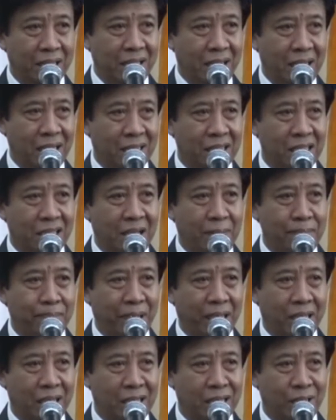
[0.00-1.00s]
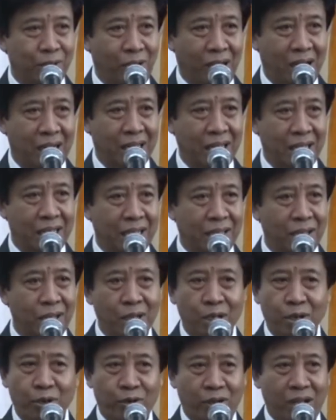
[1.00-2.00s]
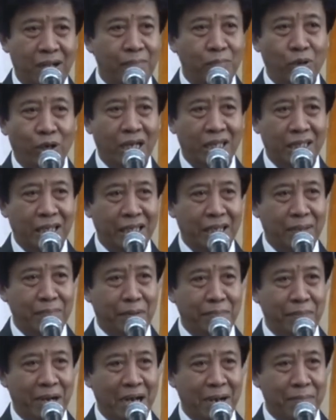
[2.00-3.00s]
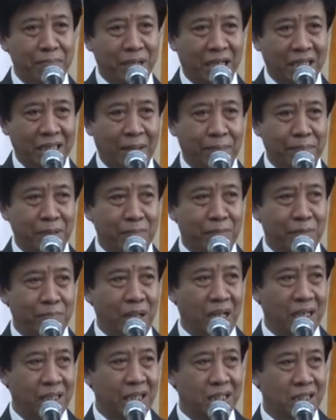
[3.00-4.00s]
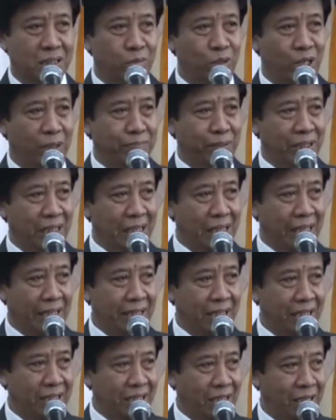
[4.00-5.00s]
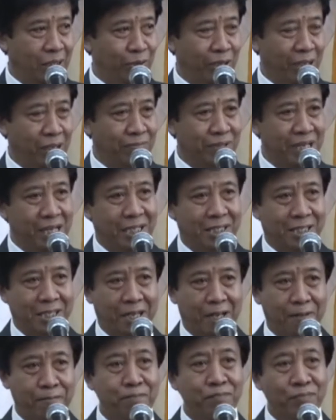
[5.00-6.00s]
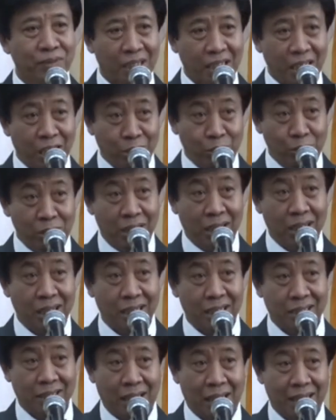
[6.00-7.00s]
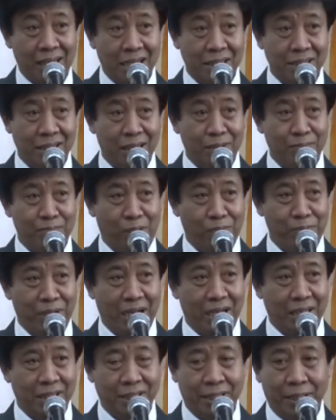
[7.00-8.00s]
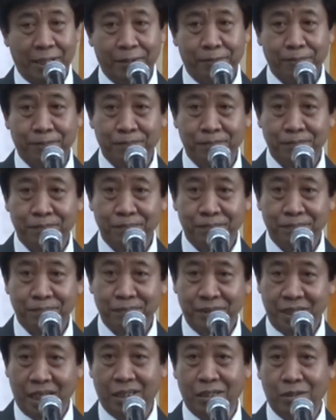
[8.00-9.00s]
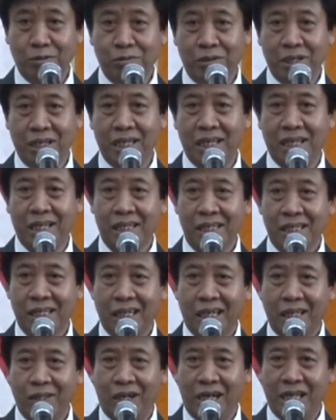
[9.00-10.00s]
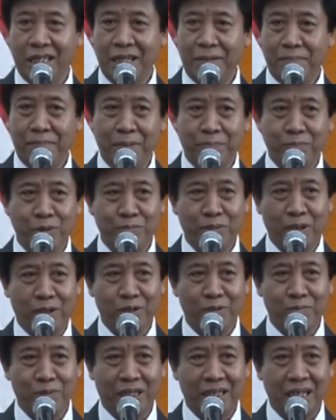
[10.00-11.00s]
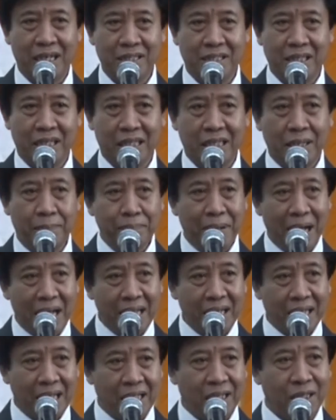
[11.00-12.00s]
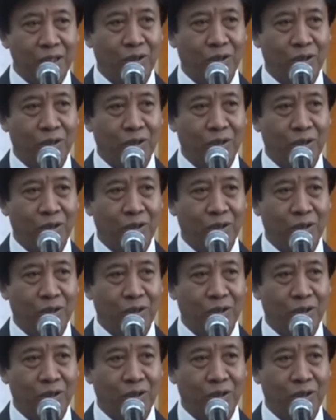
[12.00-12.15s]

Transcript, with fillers: saat disampaikan ke orang lain, orang bukan hanya memahami tapi memberikan sebuah penilaian yang luar biasa. Itulah kecerdasan berbahasa. Yang kedua, kalau Anda mampu berkomunikasi, kembangkan